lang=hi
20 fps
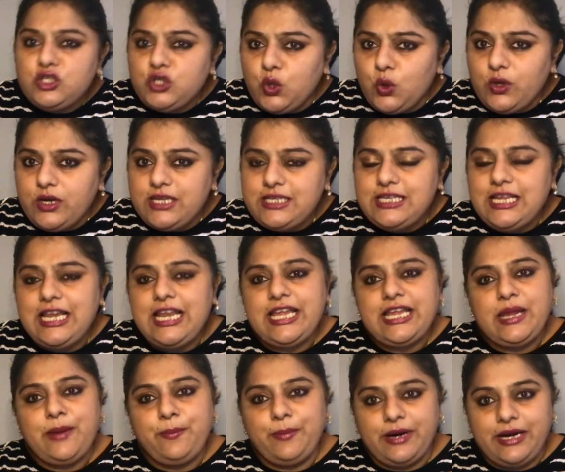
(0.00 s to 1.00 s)
छोटे से
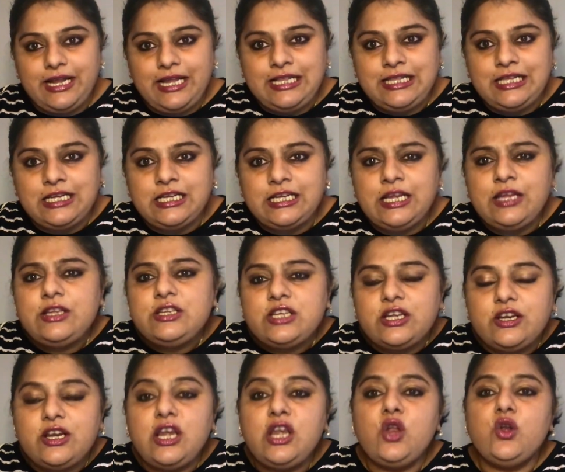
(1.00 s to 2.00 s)
लेके बड़े तक कि
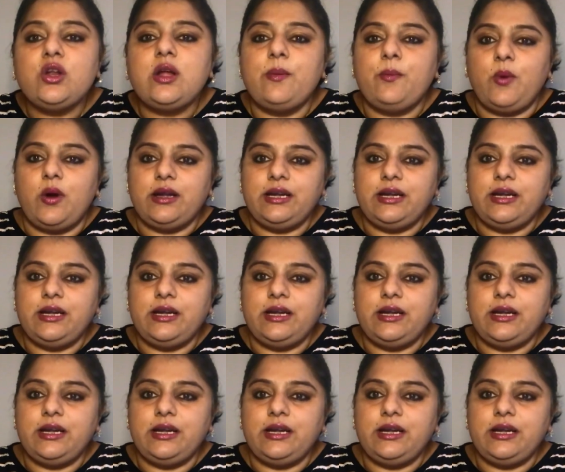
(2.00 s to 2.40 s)
जनरली उनका